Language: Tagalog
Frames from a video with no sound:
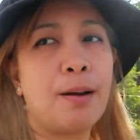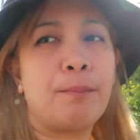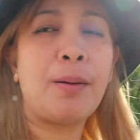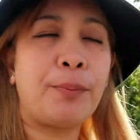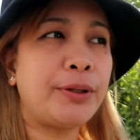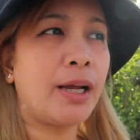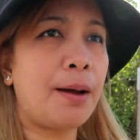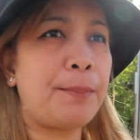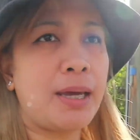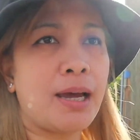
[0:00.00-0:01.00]
Papunta
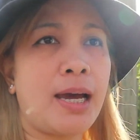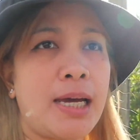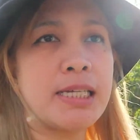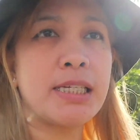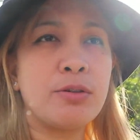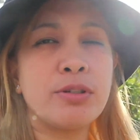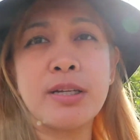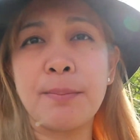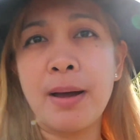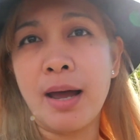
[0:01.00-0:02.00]
kami, guys, dun
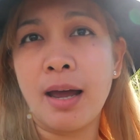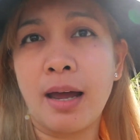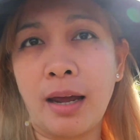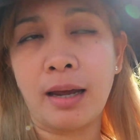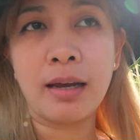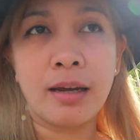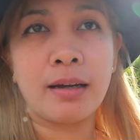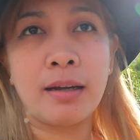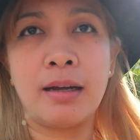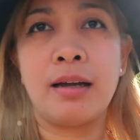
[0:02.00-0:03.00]
sa may
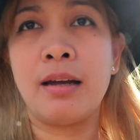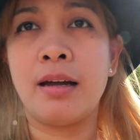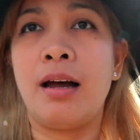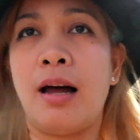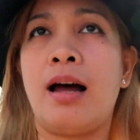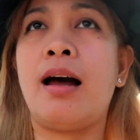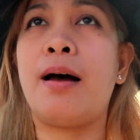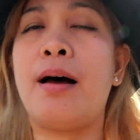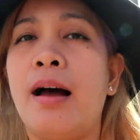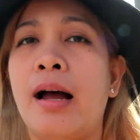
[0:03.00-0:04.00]
uh,